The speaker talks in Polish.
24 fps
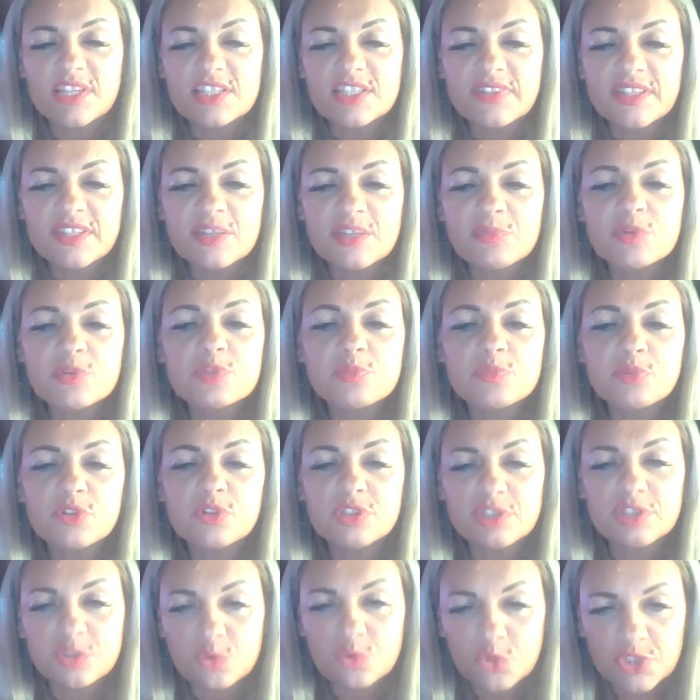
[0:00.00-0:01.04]
tak zwane
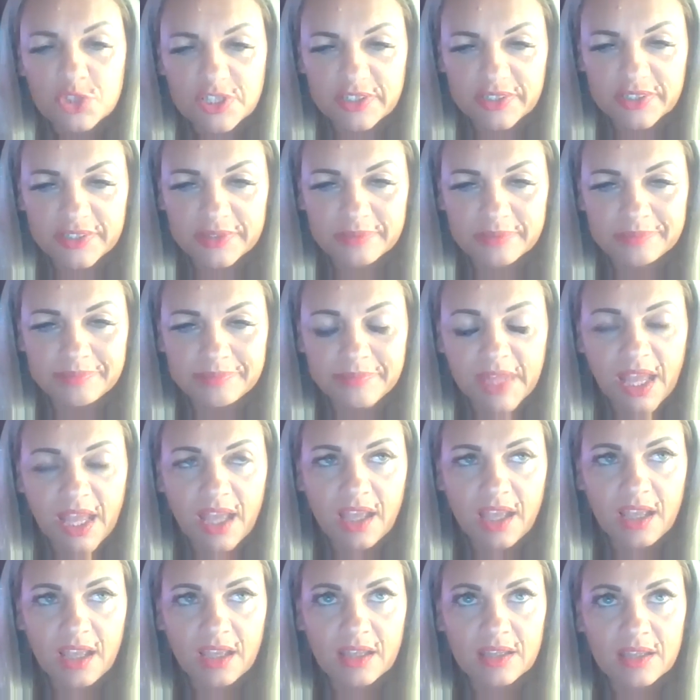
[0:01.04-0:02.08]
pospolite ruszenie.
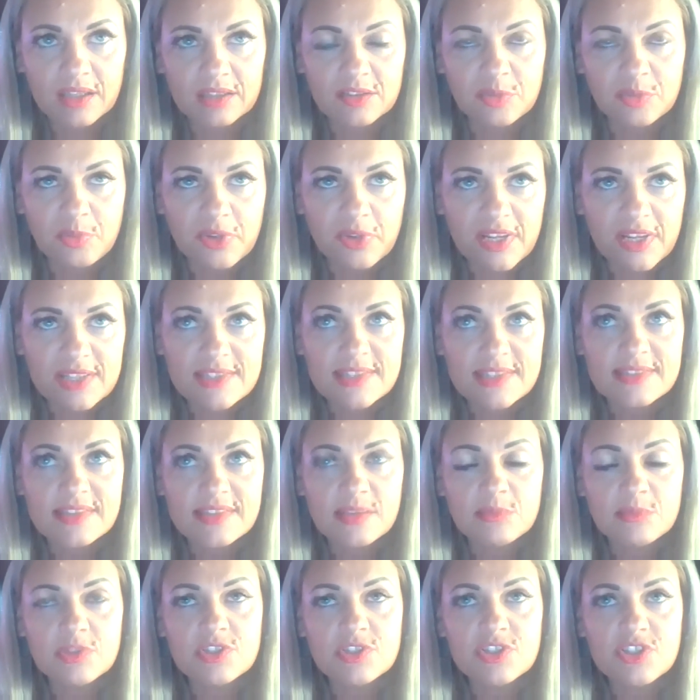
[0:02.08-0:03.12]
E, to Polacy
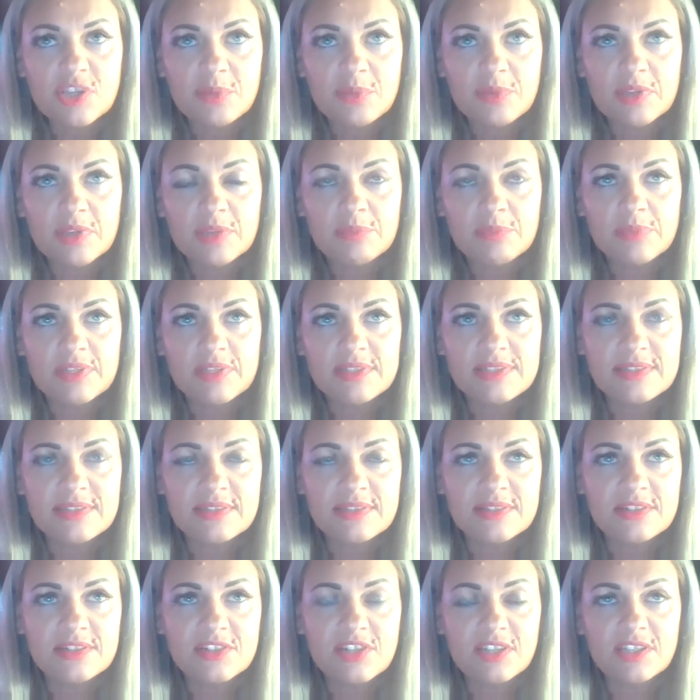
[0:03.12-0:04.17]
sami z siebie, bez
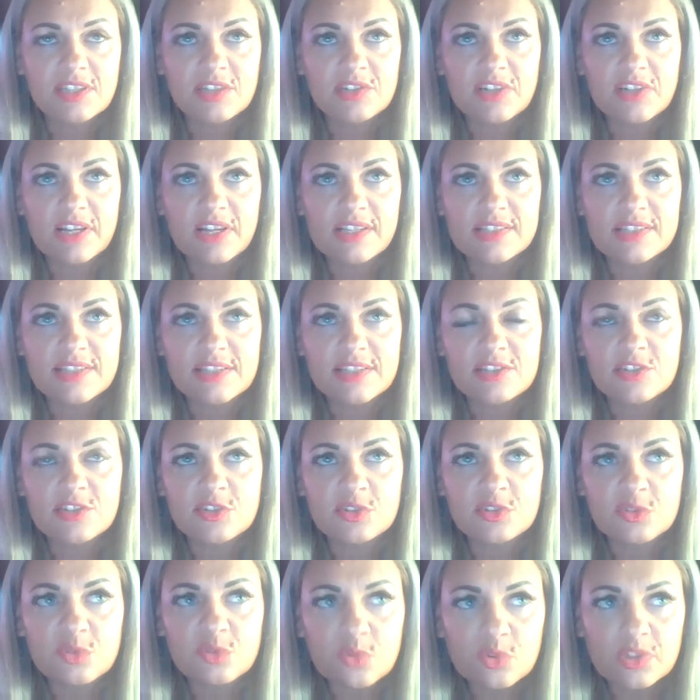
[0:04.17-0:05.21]
żadnej organizacji
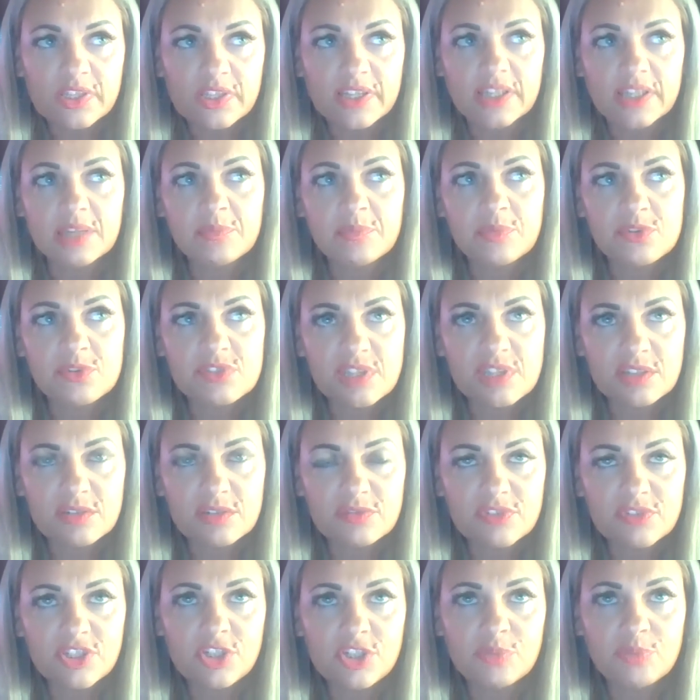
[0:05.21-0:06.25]
odgórnej,
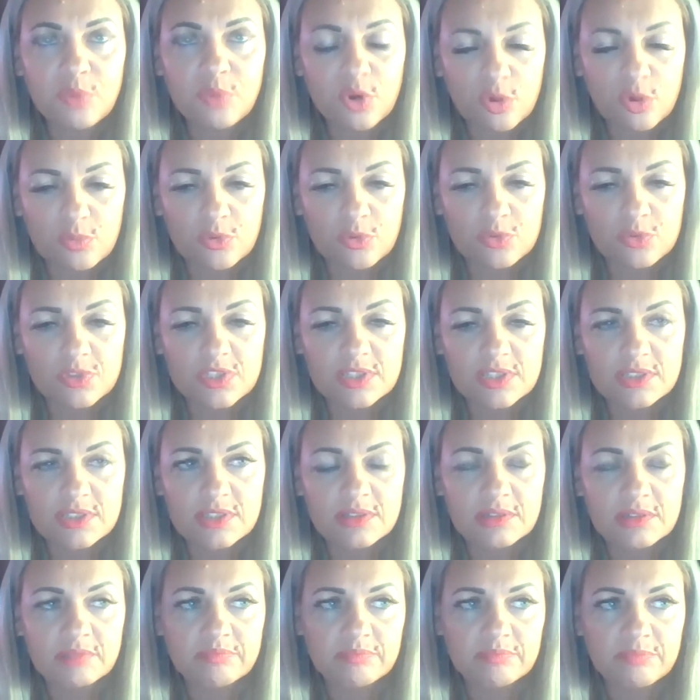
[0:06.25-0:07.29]
postanowili pomóc,
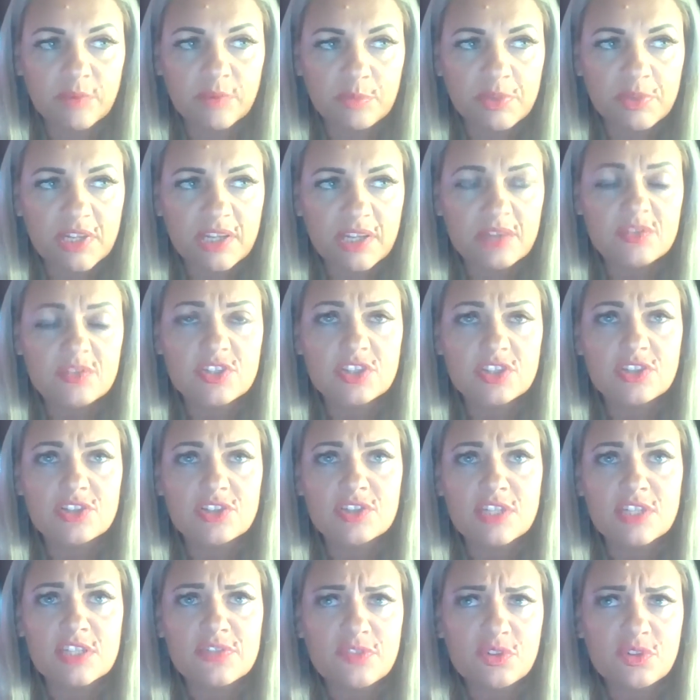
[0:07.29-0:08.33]
e, opierając się
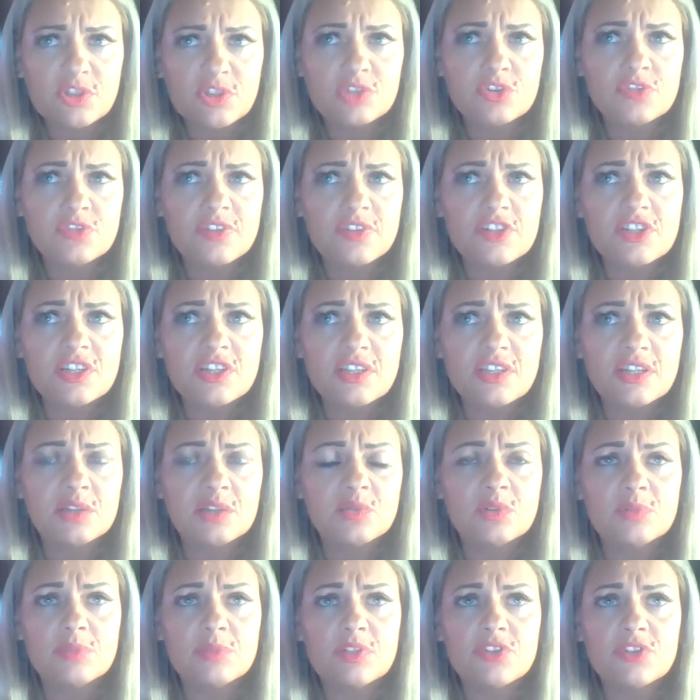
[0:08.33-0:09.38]
też na swoich doświadczeniach,
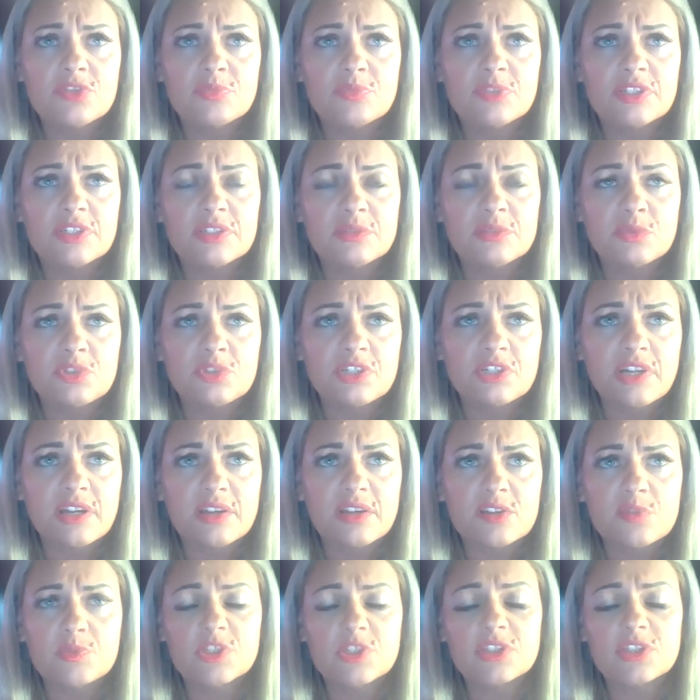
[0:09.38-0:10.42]
które mieliśmy
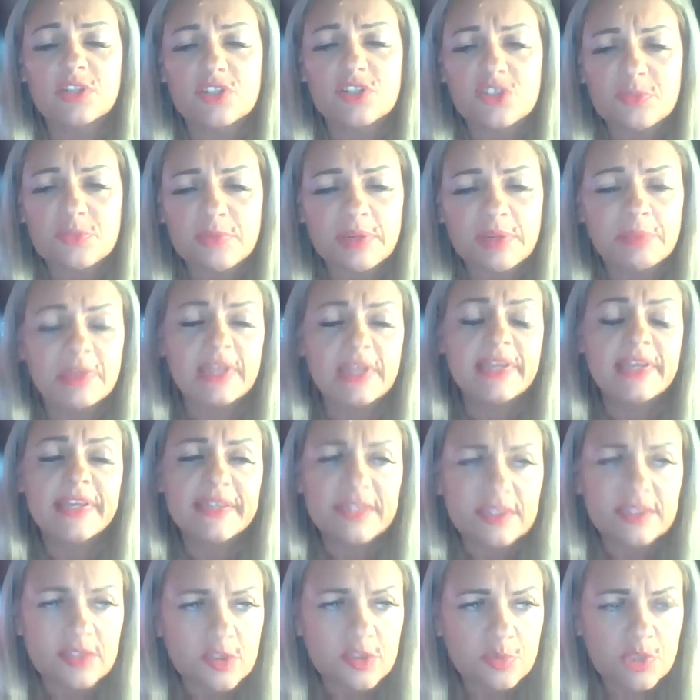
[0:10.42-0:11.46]
uciekając przed reżimem,
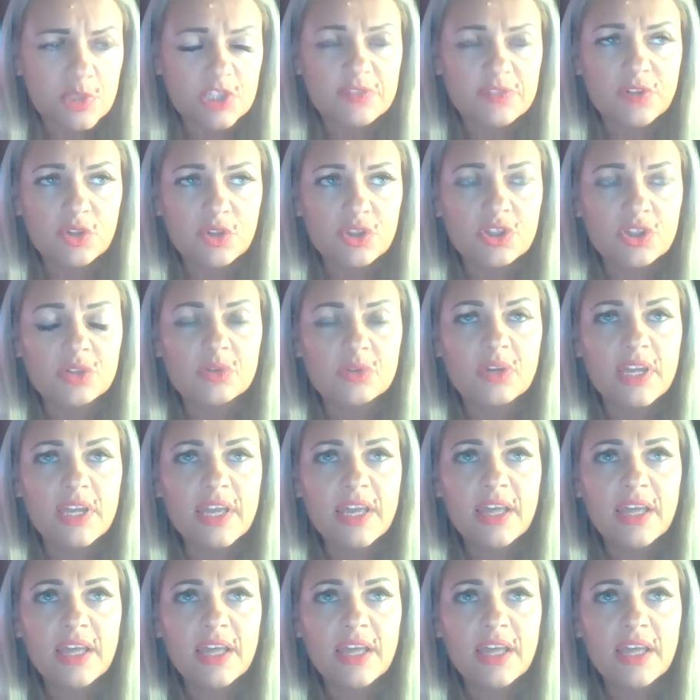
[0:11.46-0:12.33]
kiedyś przed wojną.